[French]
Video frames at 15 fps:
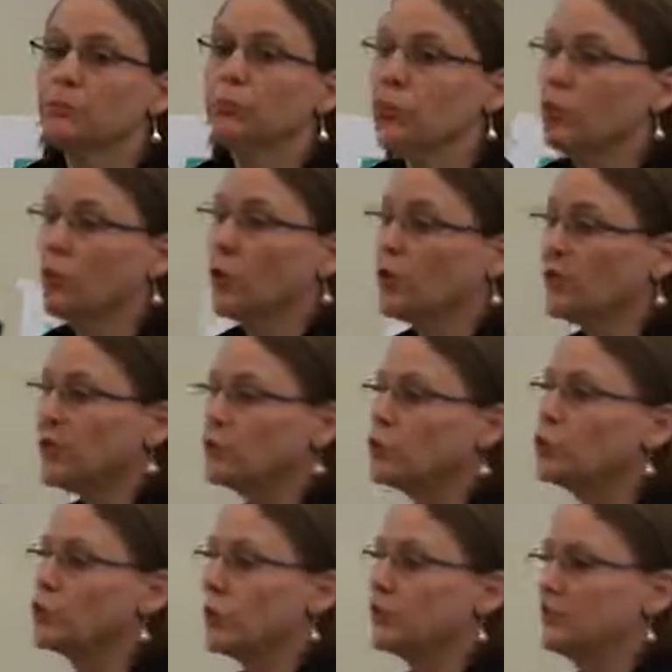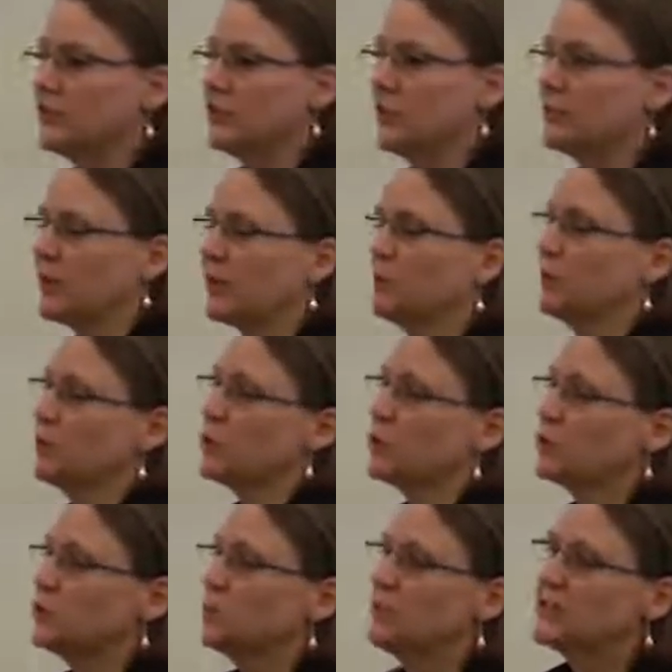pour contrer tout ça, on fait de la
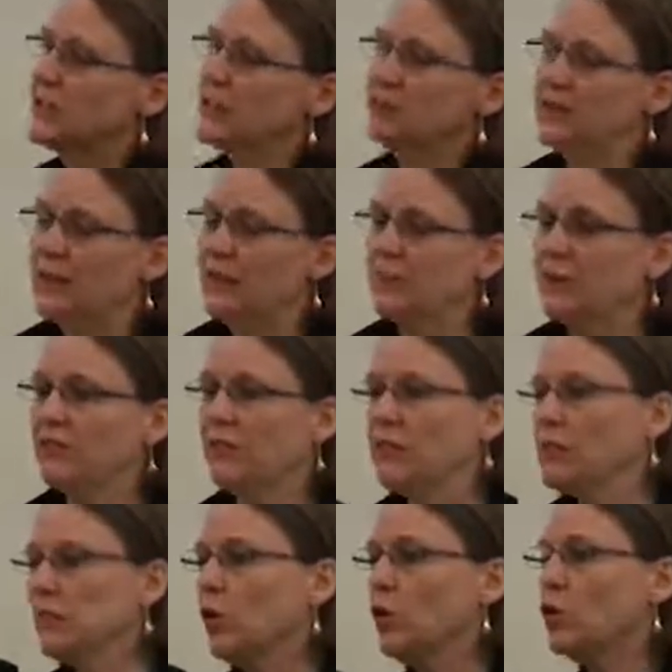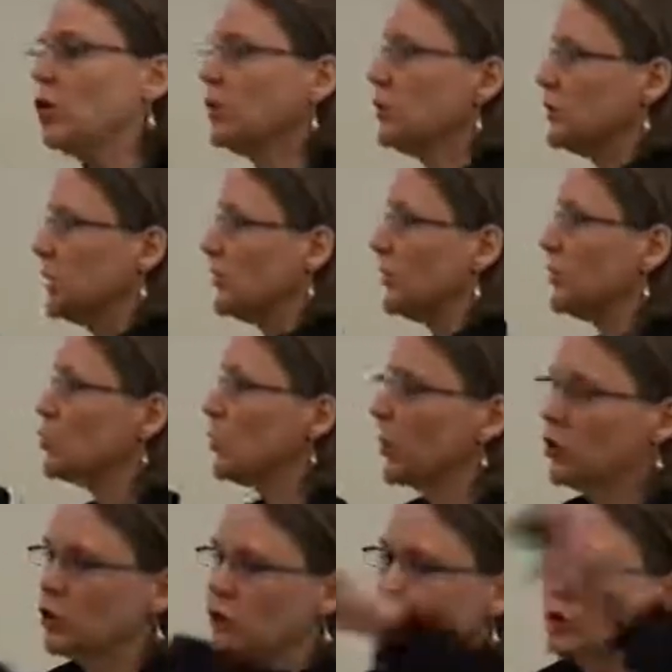prévention. Le ministère fait de la prévention. Euh, Jean-François
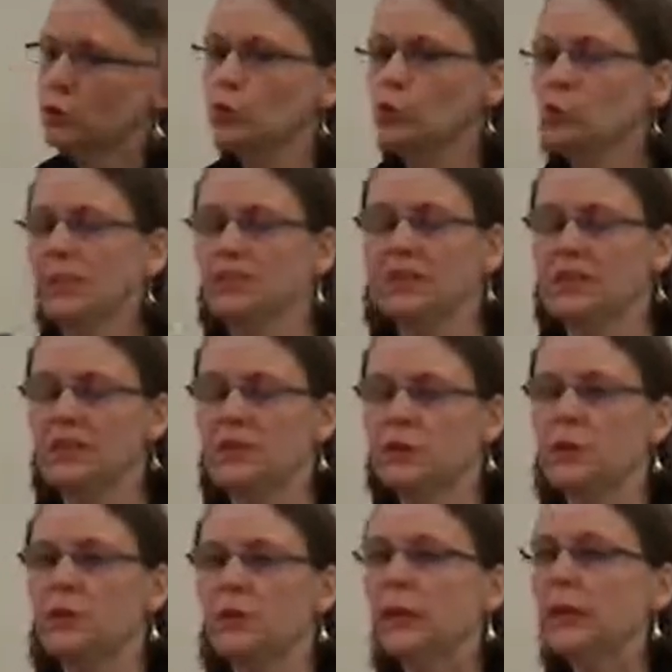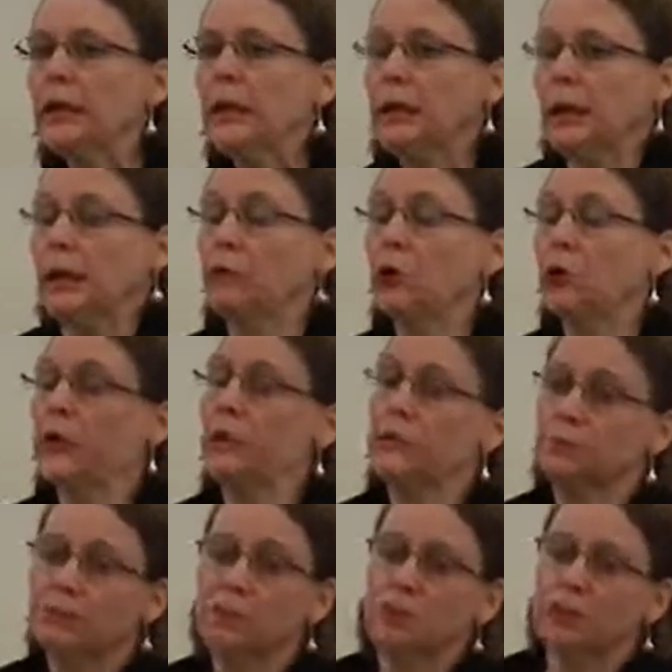coordonne beaucoup de prévention à
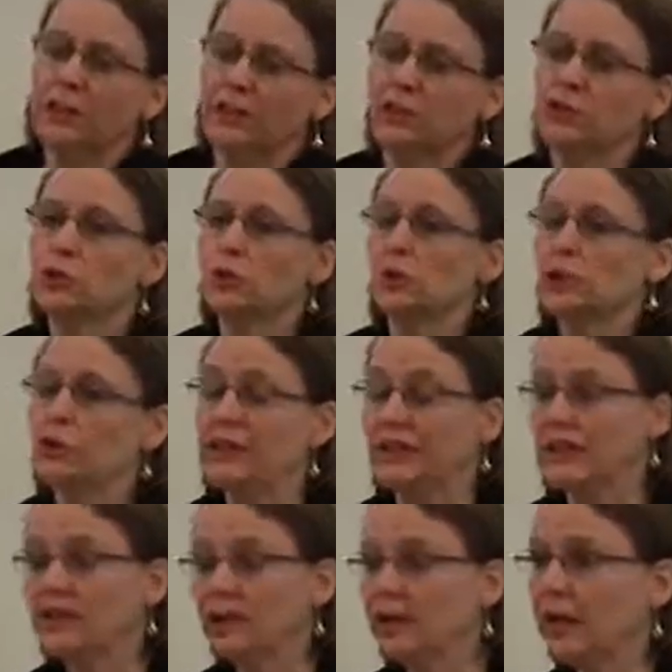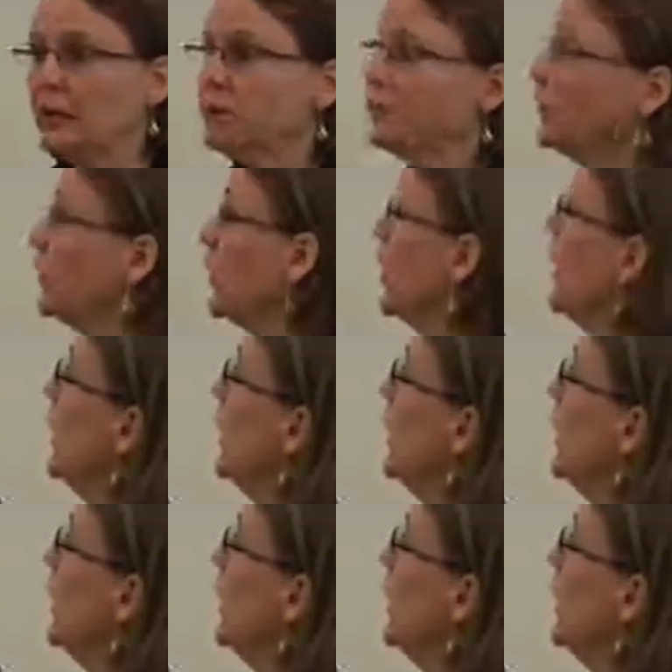Montréal, puis toutes les régions socio-sanitaires en font.